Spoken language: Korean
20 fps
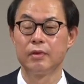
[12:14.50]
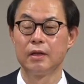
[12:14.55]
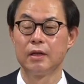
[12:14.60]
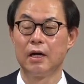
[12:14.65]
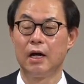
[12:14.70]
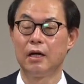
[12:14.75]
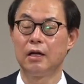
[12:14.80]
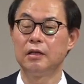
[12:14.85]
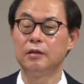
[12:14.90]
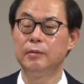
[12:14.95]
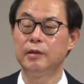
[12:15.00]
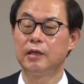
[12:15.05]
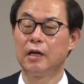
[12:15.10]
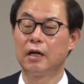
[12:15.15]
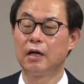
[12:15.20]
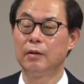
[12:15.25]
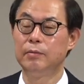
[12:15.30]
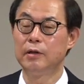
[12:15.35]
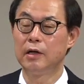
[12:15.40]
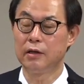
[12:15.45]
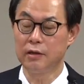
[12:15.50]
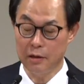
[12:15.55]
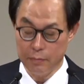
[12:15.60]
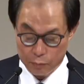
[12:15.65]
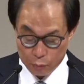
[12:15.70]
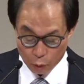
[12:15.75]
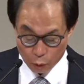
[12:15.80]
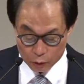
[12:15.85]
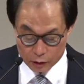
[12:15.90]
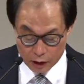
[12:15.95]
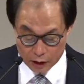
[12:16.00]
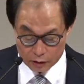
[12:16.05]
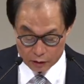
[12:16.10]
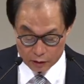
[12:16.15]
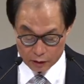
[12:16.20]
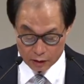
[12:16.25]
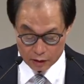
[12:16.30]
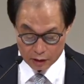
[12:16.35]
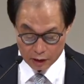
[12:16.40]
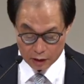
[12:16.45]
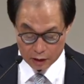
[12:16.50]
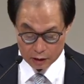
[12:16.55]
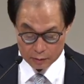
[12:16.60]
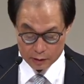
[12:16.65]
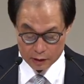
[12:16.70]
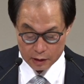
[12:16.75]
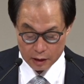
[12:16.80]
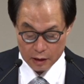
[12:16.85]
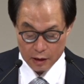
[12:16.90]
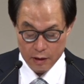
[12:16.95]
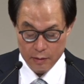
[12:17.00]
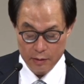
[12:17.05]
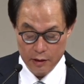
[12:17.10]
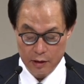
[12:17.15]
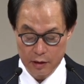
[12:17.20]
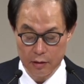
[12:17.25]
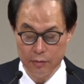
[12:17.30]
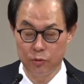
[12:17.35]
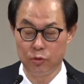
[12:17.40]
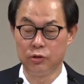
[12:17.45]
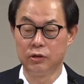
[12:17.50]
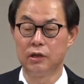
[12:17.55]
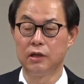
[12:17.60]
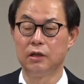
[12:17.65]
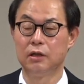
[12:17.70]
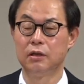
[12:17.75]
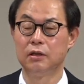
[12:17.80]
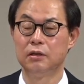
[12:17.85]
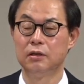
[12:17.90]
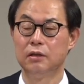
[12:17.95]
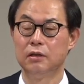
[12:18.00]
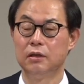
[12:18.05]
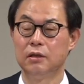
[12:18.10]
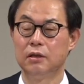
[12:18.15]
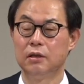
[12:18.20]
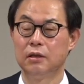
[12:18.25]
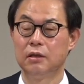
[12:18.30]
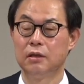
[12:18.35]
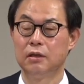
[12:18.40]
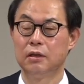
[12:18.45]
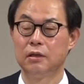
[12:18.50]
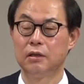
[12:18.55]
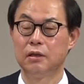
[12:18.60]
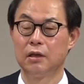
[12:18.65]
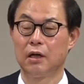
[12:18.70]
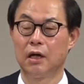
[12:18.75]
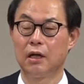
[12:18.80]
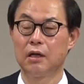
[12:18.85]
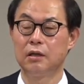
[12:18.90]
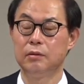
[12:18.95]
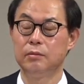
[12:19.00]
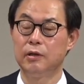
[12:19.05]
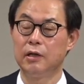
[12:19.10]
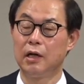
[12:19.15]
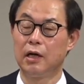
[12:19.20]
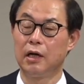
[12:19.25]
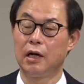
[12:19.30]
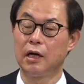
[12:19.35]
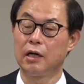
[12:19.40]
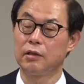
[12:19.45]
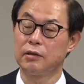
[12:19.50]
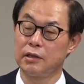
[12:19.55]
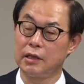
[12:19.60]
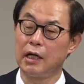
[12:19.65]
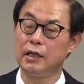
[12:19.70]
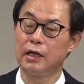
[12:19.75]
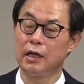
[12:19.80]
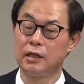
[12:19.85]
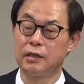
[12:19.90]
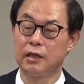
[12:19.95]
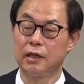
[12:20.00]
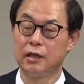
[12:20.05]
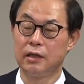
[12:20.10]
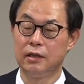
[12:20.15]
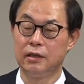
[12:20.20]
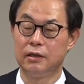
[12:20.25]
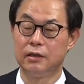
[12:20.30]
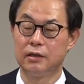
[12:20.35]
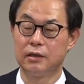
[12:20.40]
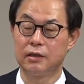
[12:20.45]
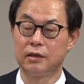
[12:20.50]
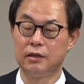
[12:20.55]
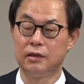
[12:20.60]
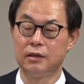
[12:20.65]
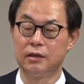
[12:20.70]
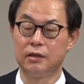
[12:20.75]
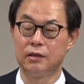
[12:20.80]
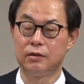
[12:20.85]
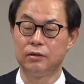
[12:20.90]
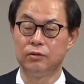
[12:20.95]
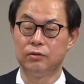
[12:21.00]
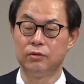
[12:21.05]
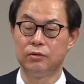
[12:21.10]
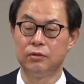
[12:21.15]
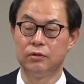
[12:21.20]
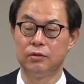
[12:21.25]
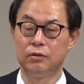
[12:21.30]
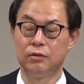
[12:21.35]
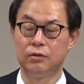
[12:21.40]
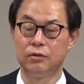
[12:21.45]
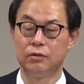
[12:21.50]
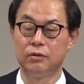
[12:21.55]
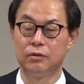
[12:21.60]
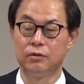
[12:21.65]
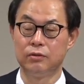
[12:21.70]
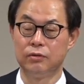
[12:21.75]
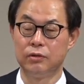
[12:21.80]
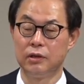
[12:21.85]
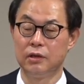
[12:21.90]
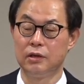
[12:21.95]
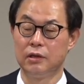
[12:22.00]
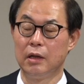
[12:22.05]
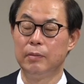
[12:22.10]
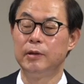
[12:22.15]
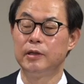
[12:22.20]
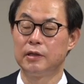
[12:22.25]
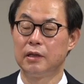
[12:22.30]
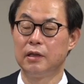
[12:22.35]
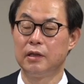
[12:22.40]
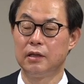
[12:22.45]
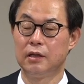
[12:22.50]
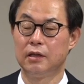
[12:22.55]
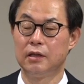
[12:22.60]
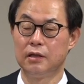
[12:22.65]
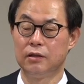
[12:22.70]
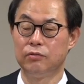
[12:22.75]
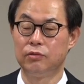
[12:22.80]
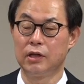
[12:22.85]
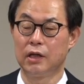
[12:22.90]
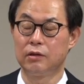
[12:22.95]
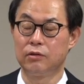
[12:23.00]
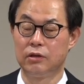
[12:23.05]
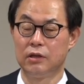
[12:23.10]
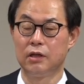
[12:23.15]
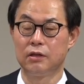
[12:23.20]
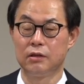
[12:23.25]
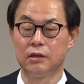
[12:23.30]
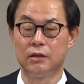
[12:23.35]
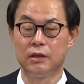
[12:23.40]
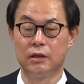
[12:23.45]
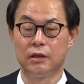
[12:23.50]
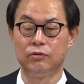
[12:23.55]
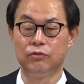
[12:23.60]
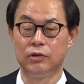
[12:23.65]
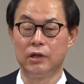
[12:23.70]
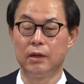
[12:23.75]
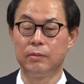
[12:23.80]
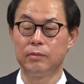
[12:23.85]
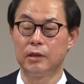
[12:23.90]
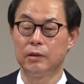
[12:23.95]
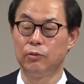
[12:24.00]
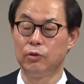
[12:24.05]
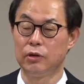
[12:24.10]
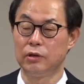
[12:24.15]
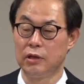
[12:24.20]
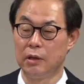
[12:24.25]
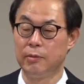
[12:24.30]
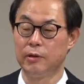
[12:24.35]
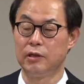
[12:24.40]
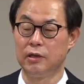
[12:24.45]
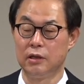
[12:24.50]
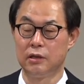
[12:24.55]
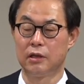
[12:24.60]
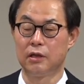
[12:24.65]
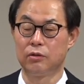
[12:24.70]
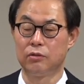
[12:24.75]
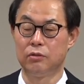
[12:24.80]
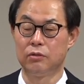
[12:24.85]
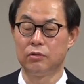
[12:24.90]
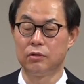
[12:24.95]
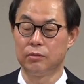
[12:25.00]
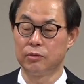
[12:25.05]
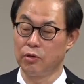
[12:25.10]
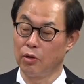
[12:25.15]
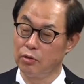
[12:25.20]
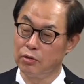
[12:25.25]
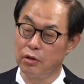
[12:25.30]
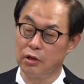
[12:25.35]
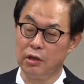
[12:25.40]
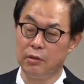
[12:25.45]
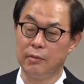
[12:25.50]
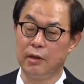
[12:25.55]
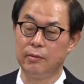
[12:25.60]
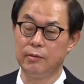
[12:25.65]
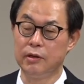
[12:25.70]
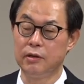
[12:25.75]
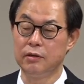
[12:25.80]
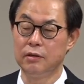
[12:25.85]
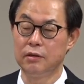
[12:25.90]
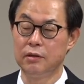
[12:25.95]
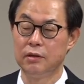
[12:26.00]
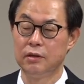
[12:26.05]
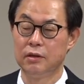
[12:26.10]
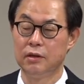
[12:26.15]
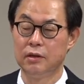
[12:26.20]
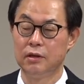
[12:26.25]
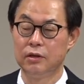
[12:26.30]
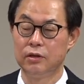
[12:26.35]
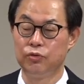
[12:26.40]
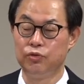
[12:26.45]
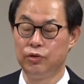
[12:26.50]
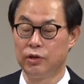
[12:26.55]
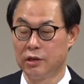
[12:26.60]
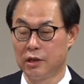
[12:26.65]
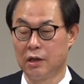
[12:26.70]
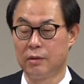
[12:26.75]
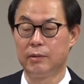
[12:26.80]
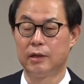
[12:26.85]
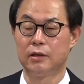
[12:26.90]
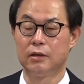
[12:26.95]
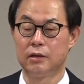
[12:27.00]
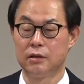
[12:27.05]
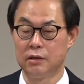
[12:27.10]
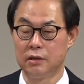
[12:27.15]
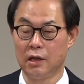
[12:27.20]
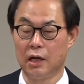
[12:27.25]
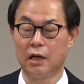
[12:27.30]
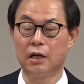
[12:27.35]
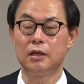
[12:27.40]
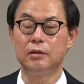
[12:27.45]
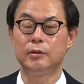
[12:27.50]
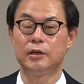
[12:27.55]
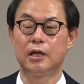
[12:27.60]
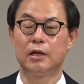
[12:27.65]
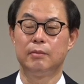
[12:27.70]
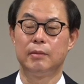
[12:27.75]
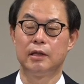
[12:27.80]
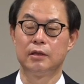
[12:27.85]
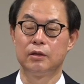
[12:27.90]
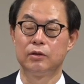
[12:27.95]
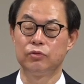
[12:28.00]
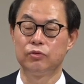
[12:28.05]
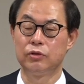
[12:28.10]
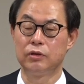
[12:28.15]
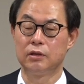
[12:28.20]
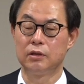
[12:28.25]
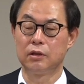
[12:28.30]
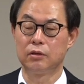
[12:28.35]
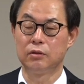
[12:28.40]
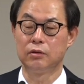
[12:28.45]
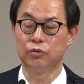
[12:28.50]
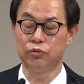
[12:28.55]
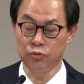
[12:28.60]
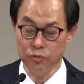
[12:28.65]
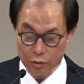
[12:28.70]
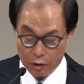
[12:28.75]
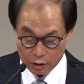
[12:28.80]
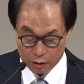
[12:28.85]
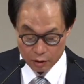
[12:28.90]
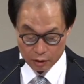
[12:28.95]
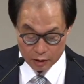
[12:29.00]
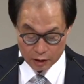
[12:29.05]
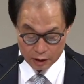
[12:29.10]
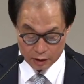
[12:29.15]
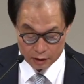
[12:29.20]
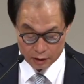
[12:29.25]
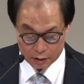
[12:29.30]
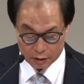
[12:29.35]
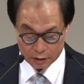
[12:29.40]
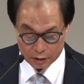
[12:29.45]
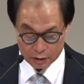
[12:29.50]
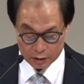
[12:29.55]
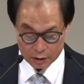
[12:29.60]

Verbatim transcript: 하나님의 사람이란 게 뭐냐는 거예요. 하나님의 사람이라는 게 뭐냐. 하나님의 아까도 찬양했잖아요. 그저 우리 예배자 우리가 들여서 우리 함께 모여서 예배 드린다고. 그럼 성령이 임하면 주의 사람 만들어 하나님의 사람 만들어 주신다고. 순서가 그런 거 아니에요?